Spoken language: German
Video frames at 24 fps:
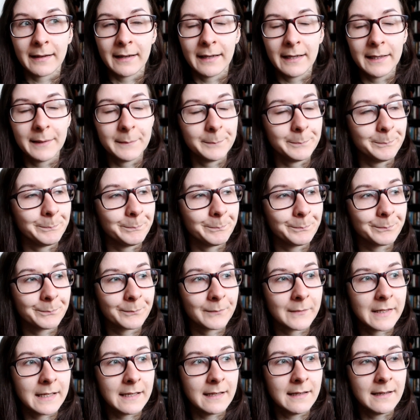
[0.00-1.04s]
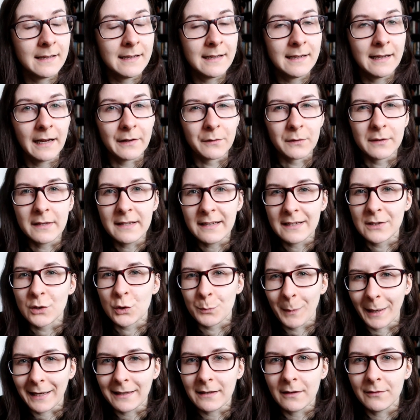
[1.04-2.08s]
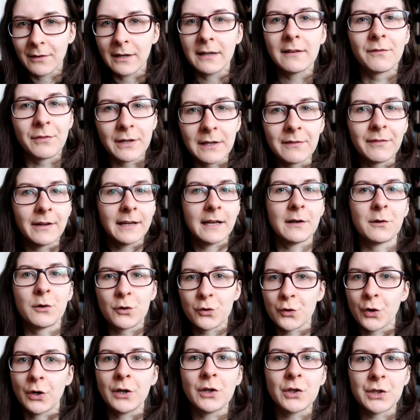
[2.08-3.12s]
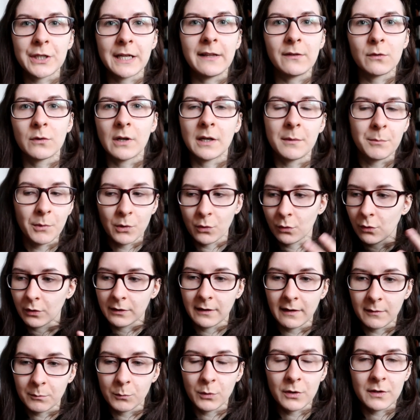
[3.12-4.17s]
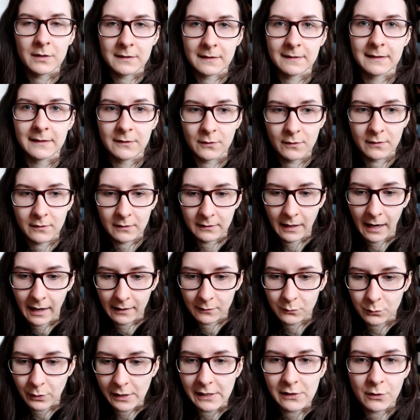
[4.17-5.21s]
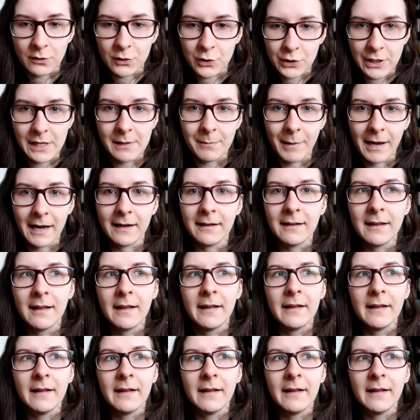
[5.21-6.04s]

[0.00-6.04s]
ähm, also nicht entspannter waren. Viele waren natürlich schon gestresst und so dachten, oh Gott, jetzt muss ich das jetzt aktuell noch schnell machen.